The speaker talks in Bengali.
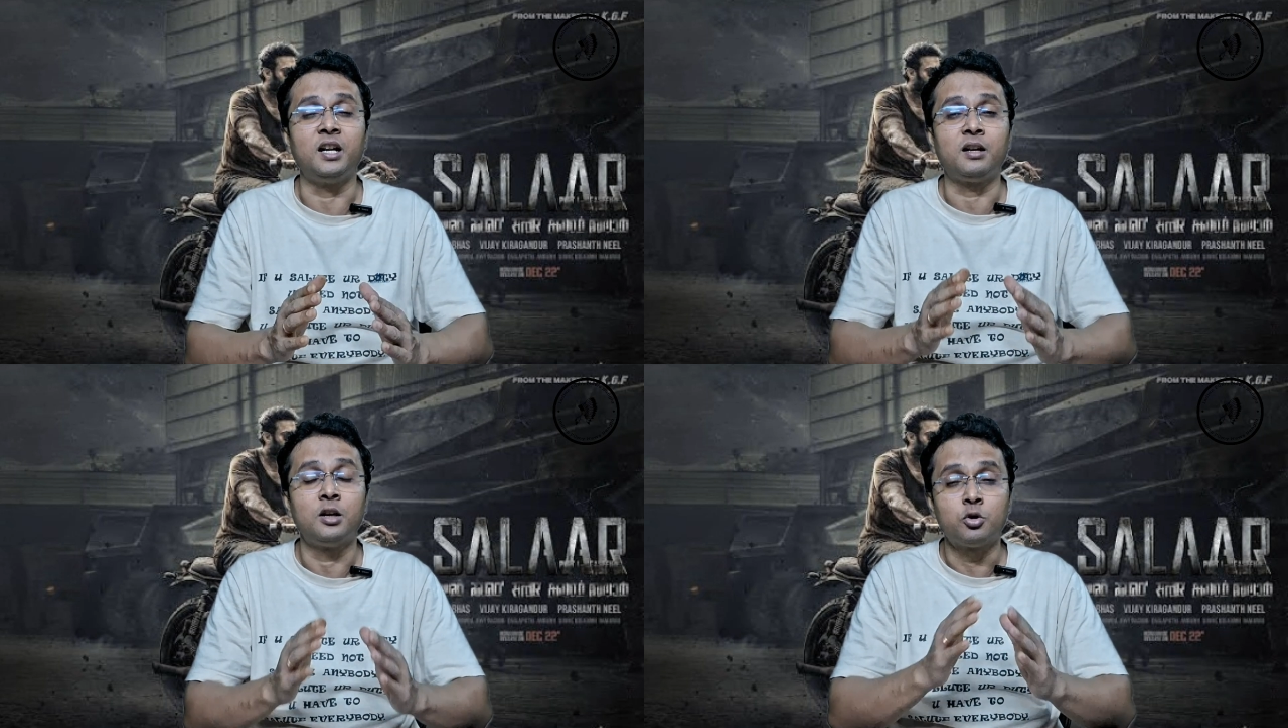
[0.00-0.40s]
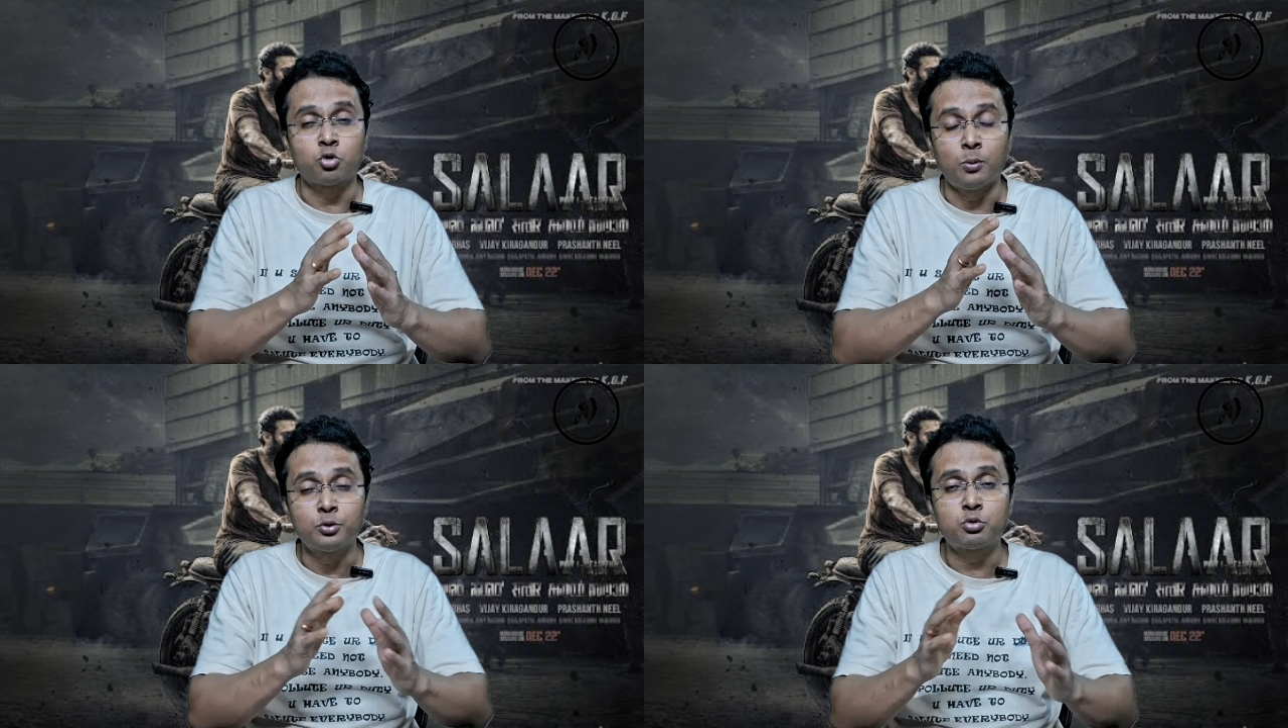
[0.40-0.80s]
নেট
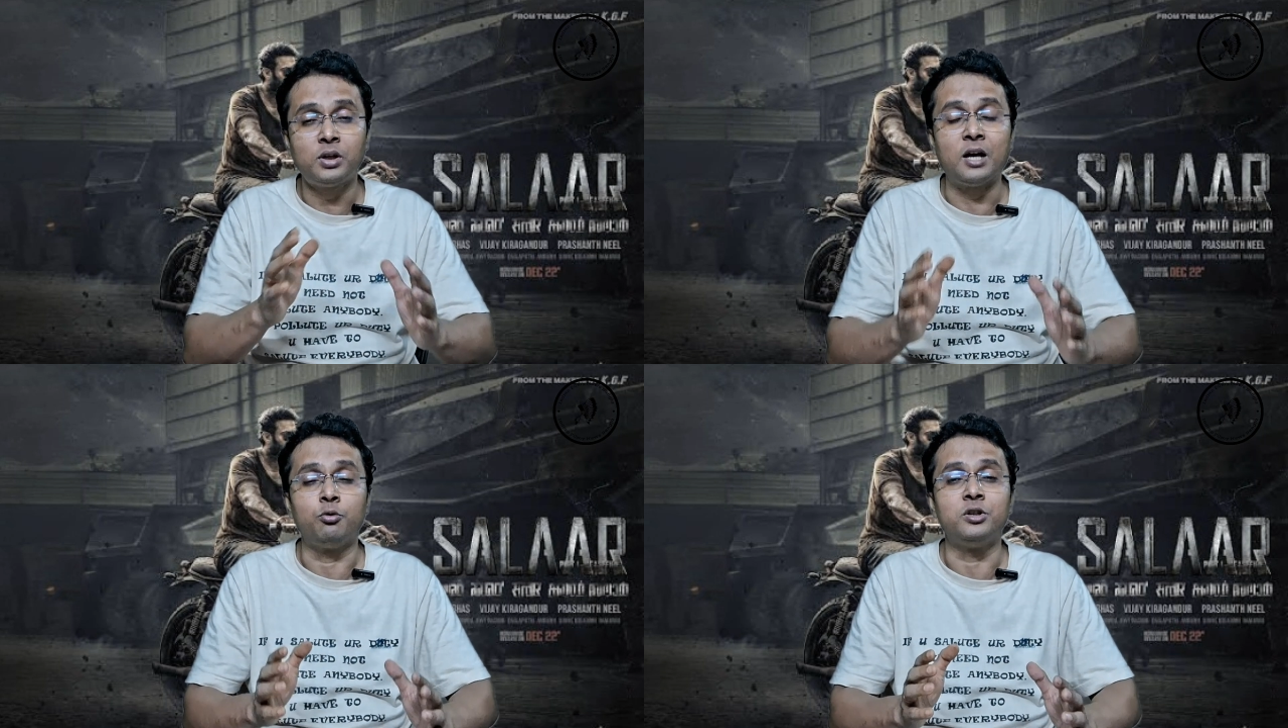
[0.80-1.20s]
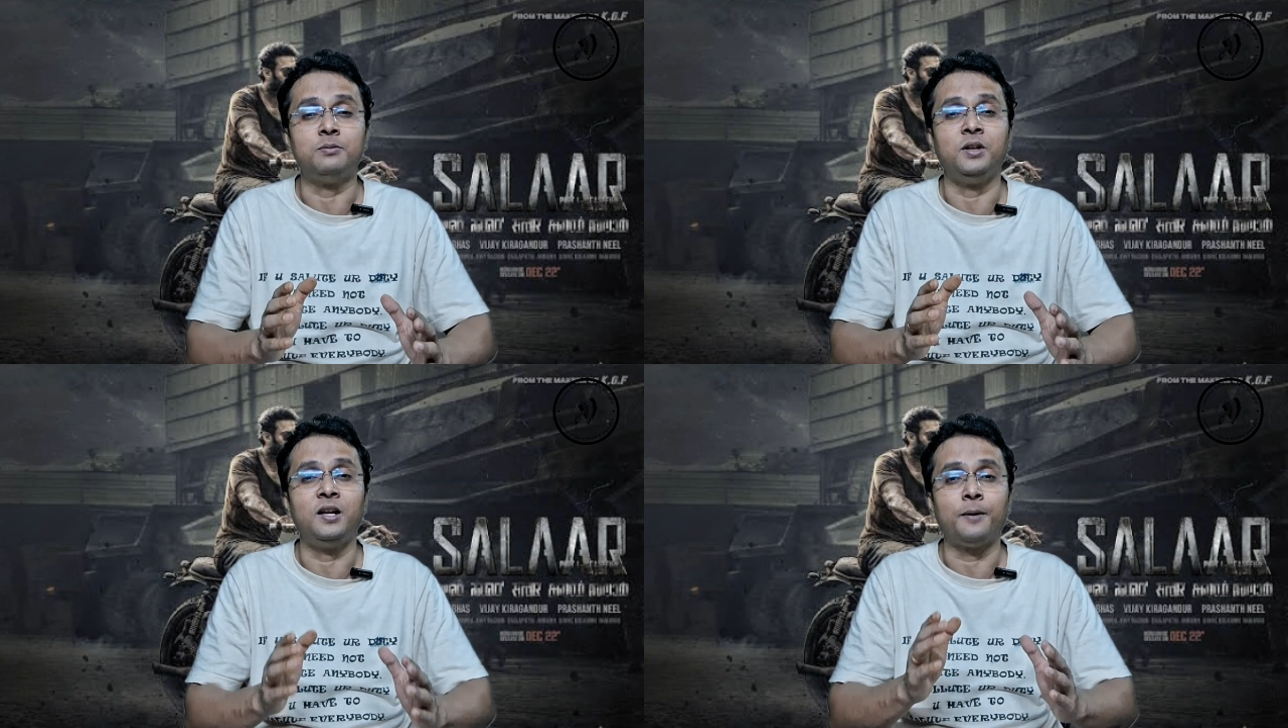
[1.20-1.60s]
সমস্ত ল্যাঙ্গুয়েজ
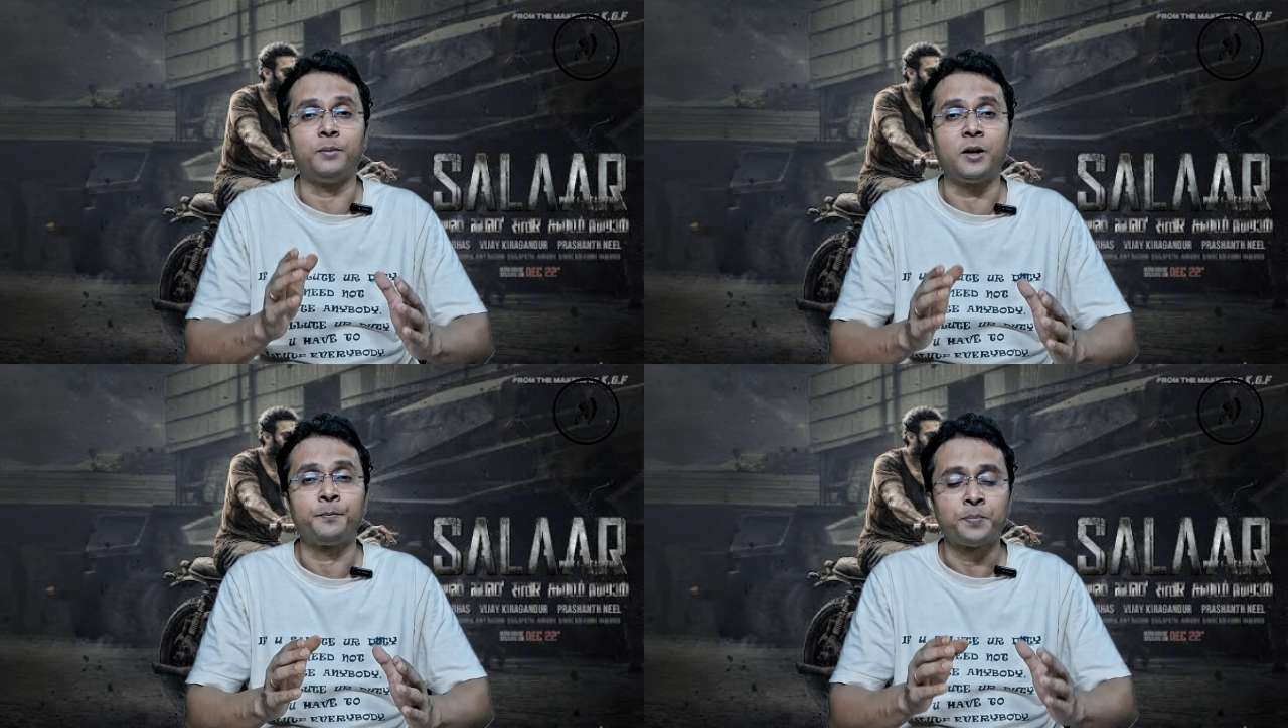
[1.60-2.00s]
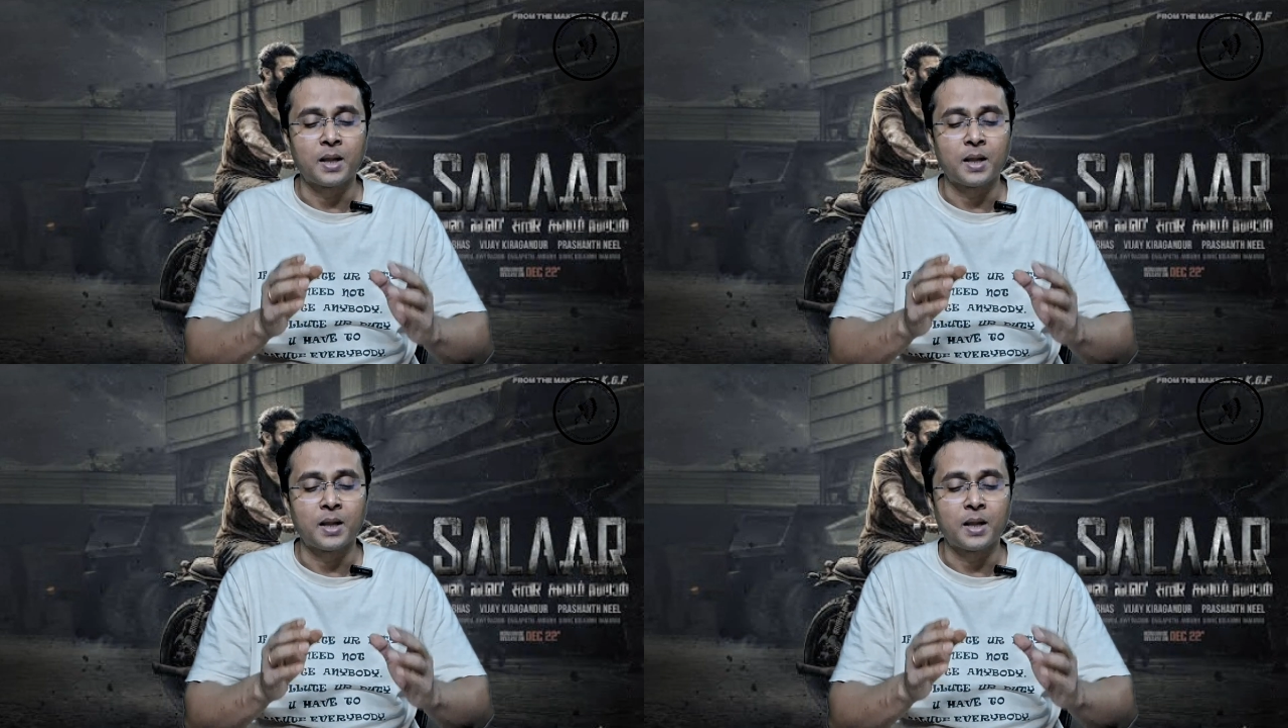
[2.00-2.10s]
মিলিয়ে আপনার